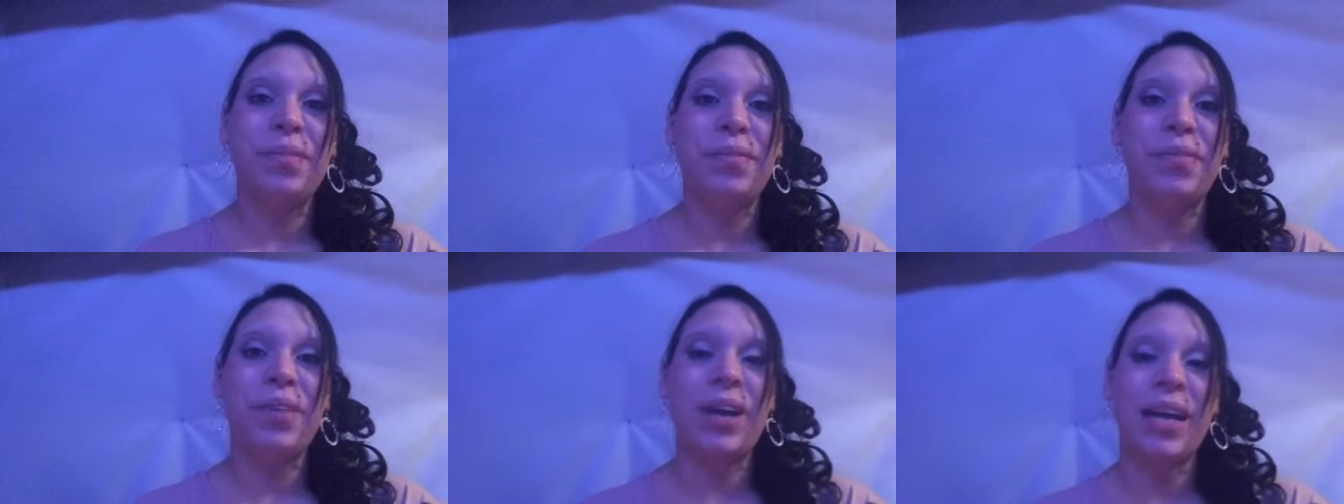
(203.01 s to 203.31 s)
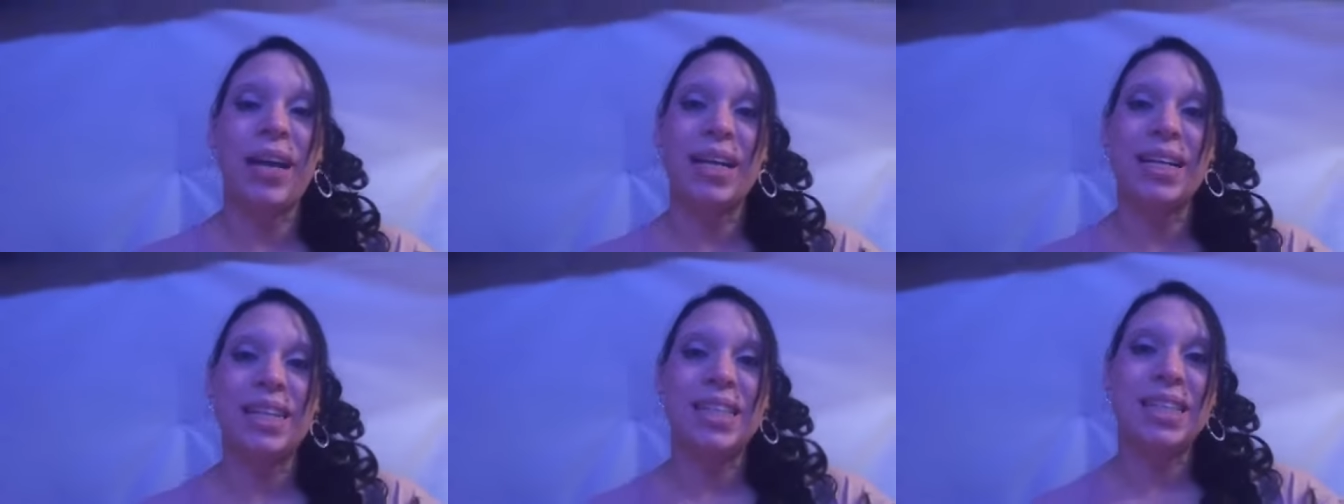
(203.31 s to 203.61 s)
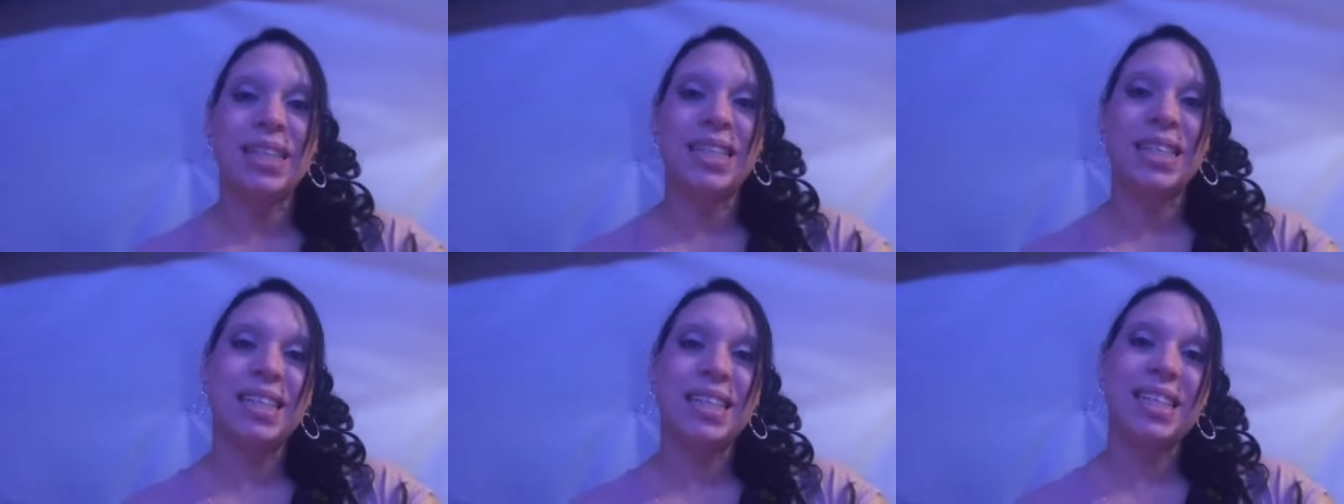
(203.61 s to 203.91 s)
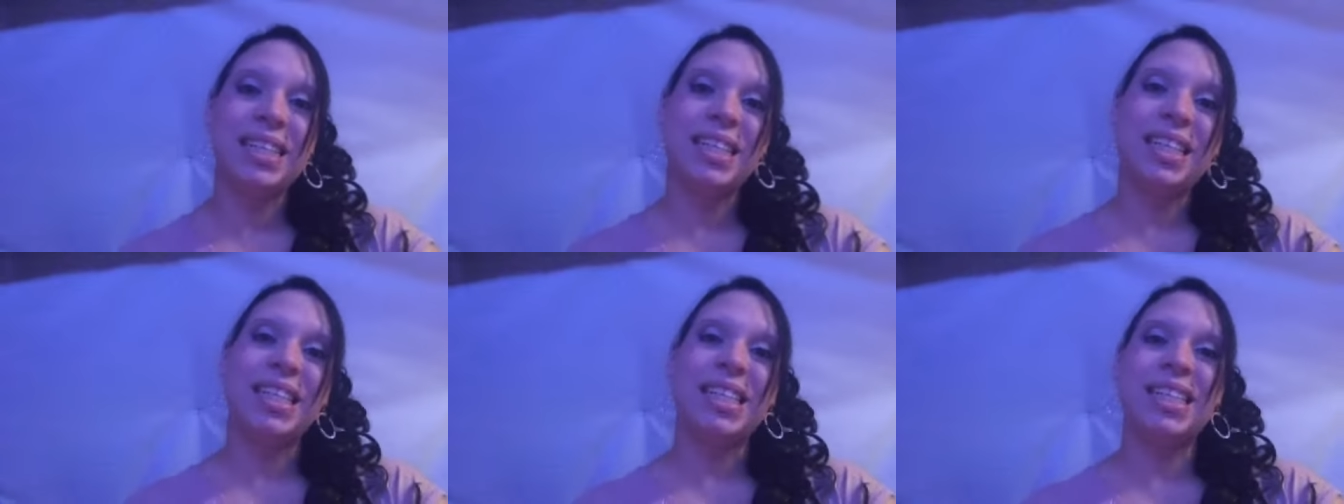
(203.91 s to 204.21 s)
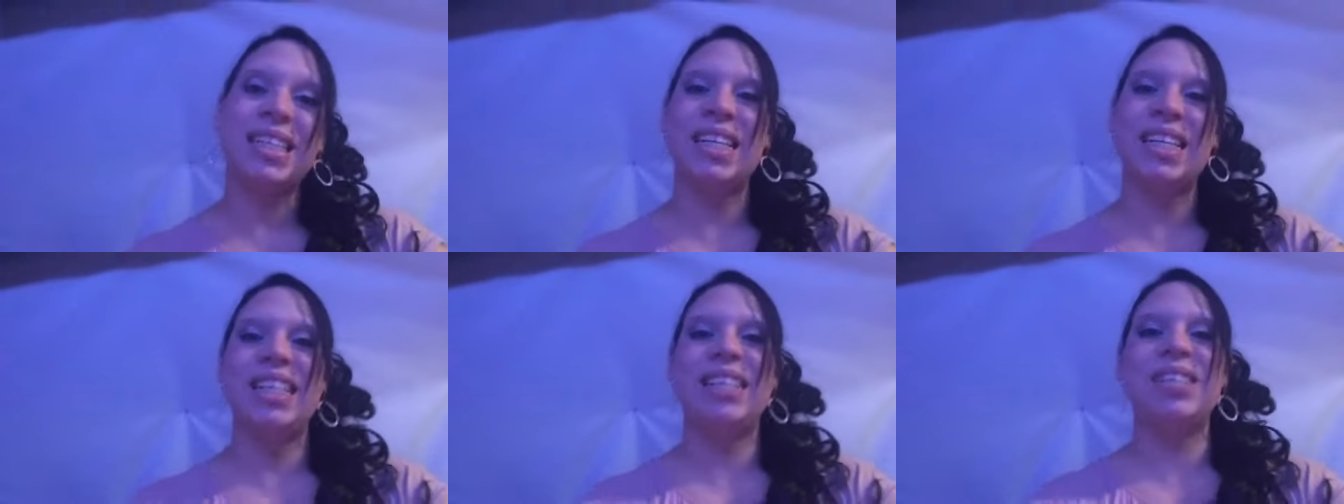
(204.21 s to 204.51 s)
weil die
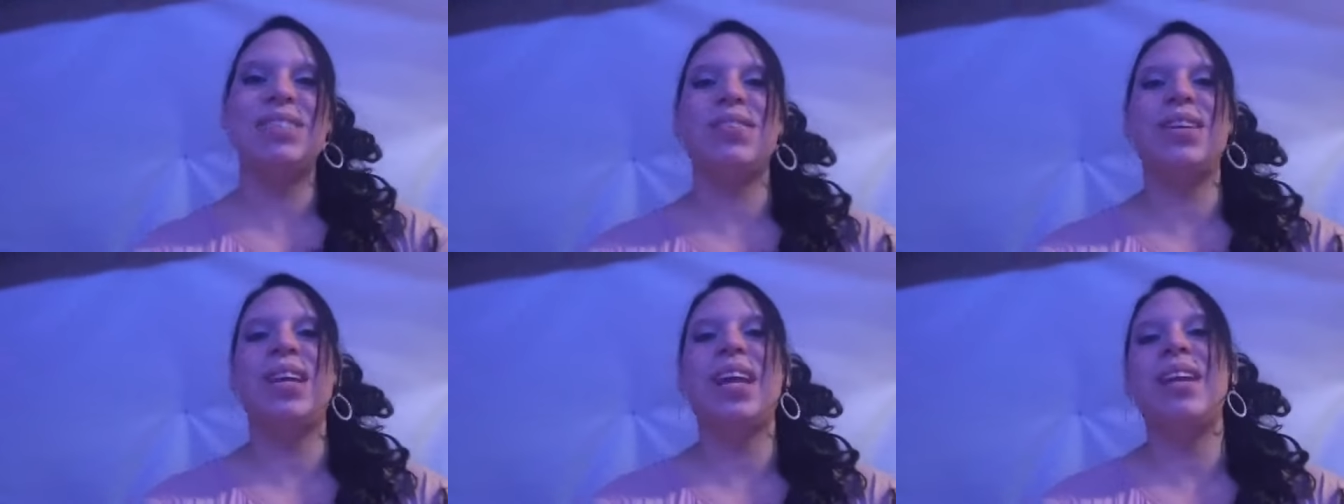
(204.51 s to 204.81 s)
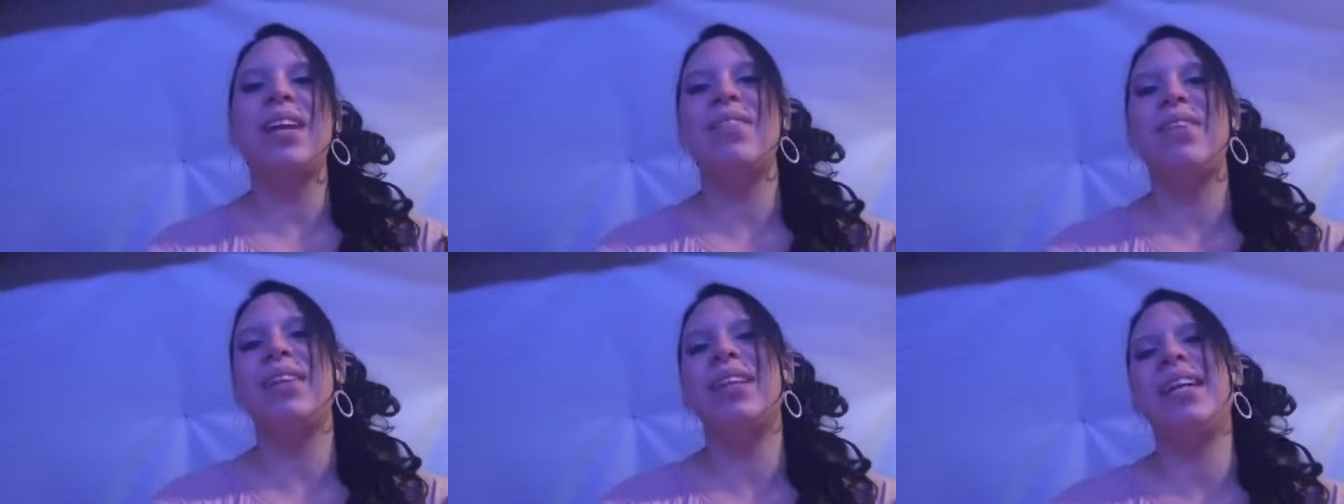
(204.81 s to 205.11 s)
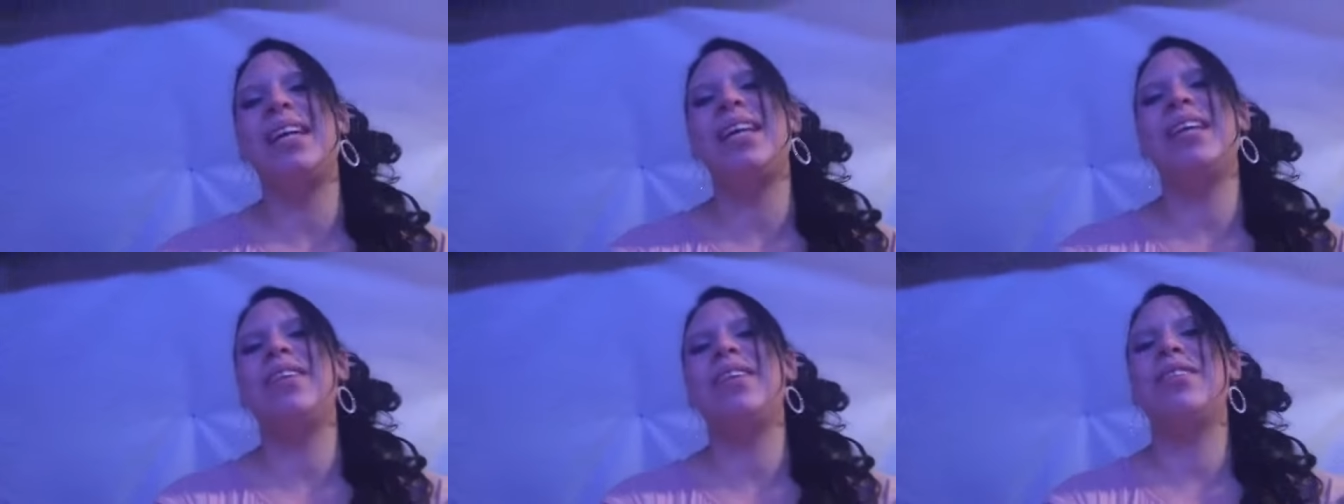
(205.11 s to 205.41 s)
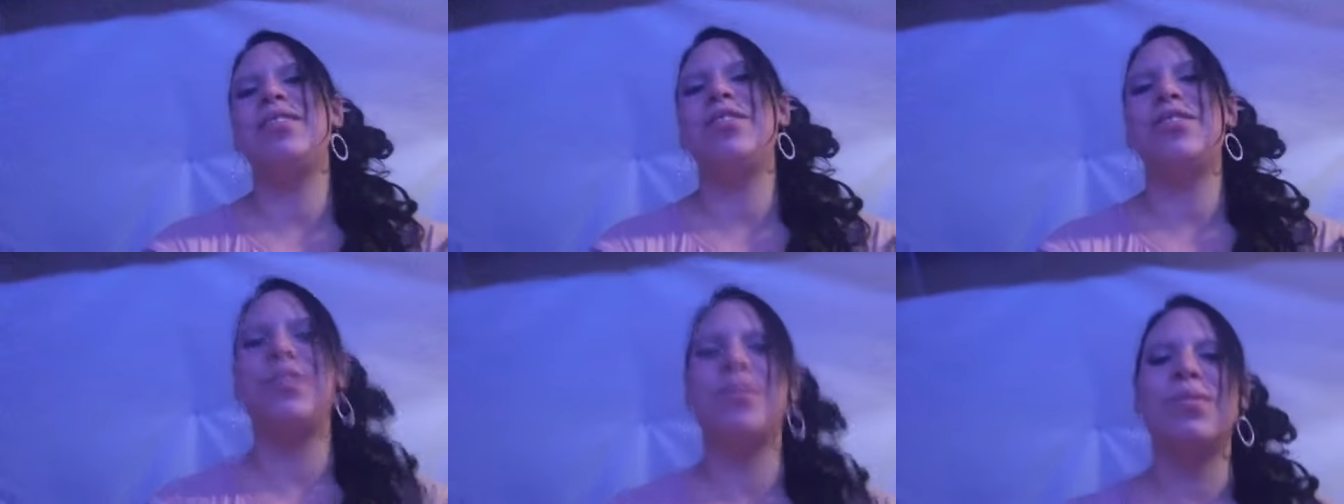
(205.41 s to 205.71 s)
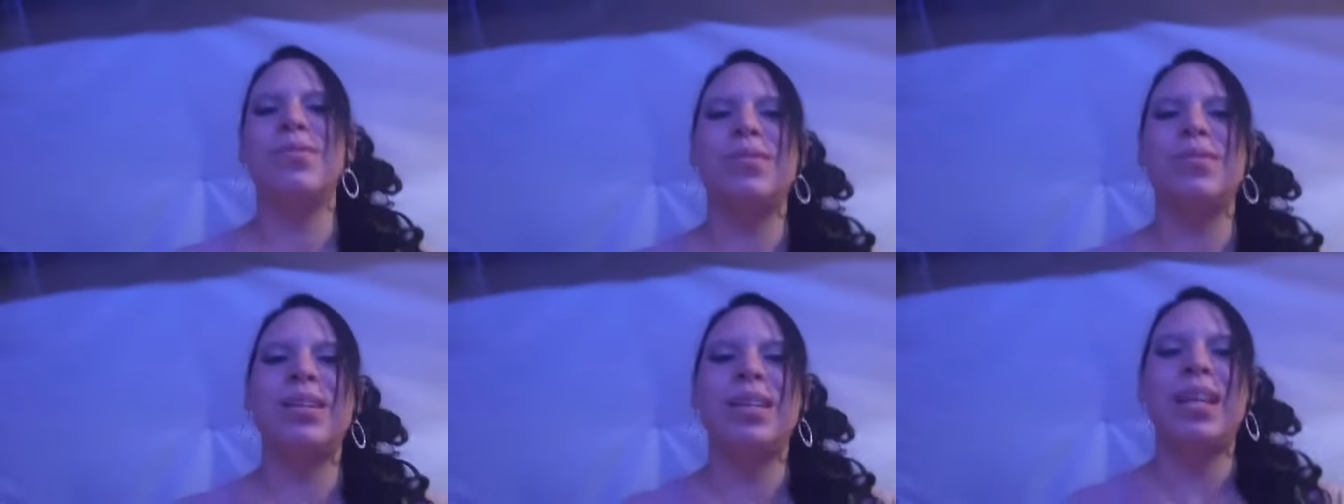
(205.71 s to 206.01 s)
isst er nicht so gerne, weil da
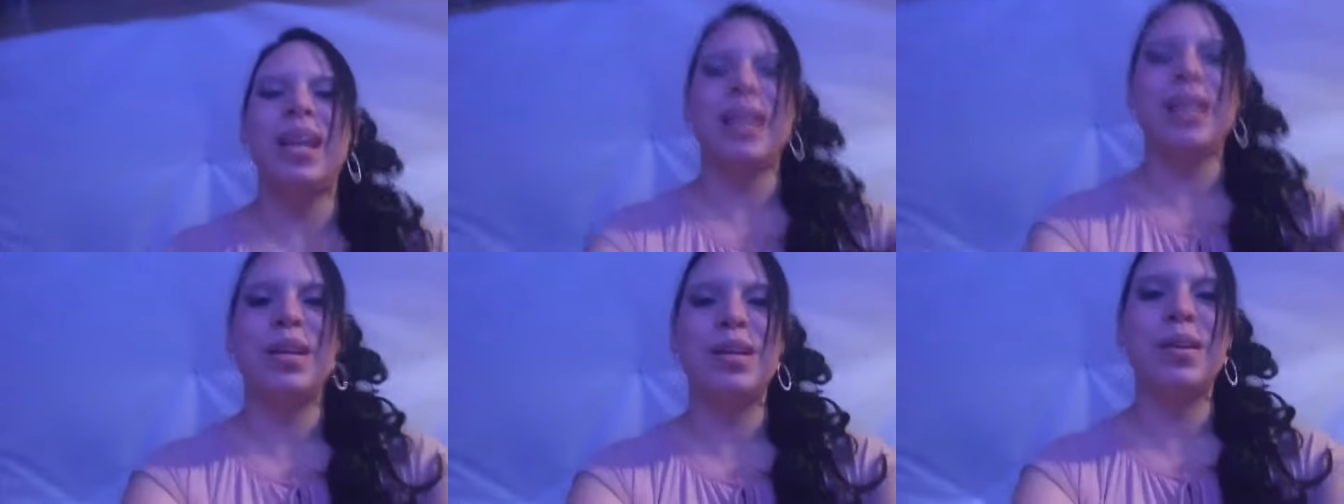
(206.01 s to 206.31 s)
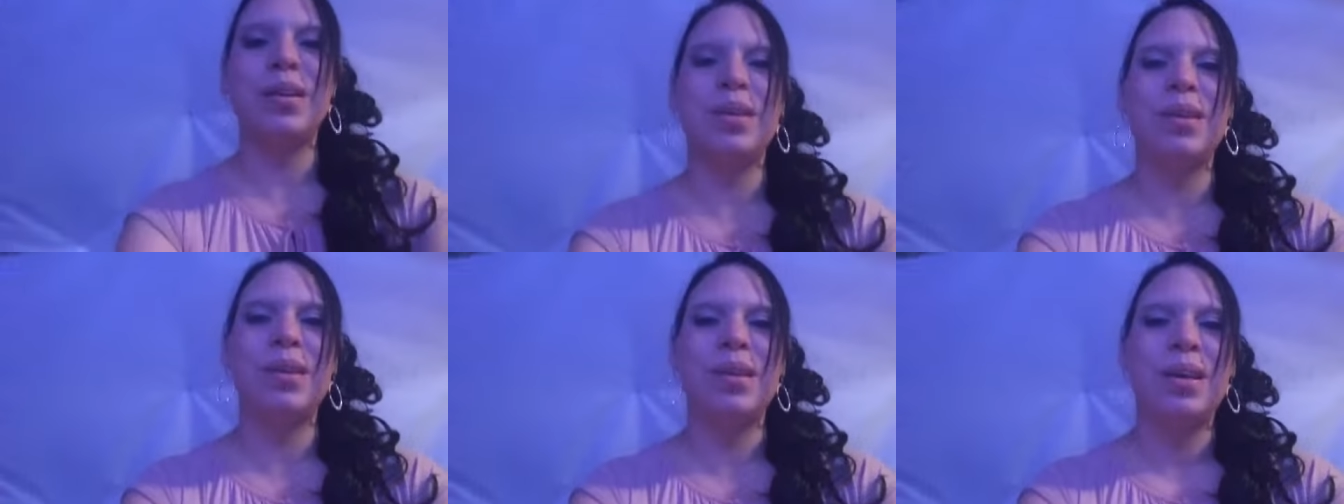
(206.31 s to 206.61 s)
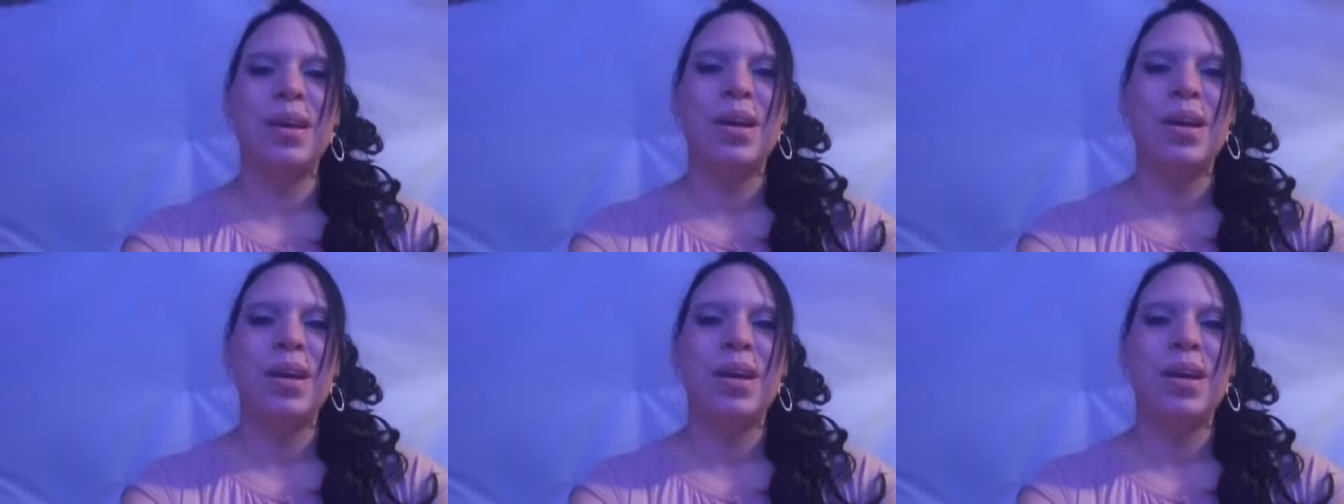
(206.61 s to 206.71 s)
schon so kleine